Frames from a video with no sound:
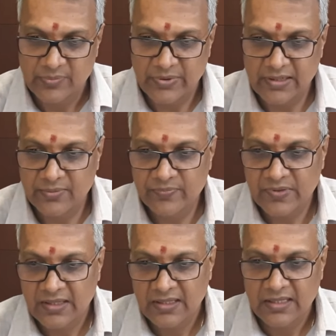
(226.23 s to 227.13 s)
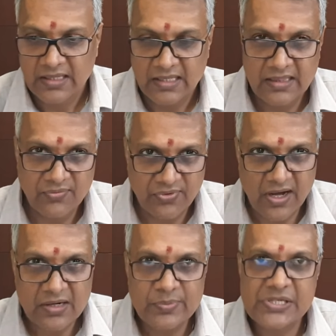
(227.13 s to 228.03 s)
மேலும் இந்த
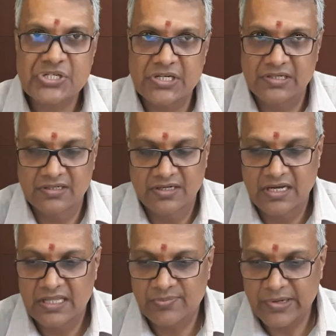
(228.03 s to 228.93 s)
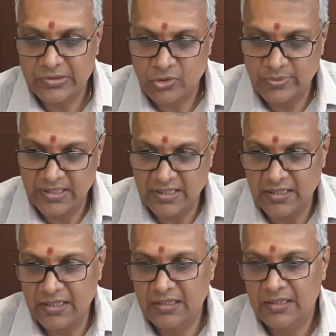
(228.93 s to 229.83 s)
ஃபார்மேஷன் அதை பார்த்தோமே
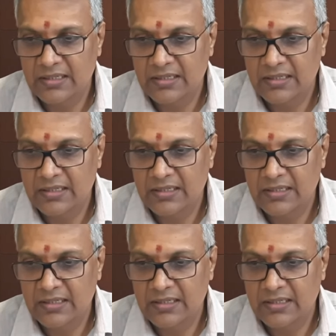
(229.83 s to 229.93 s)
ஆனால்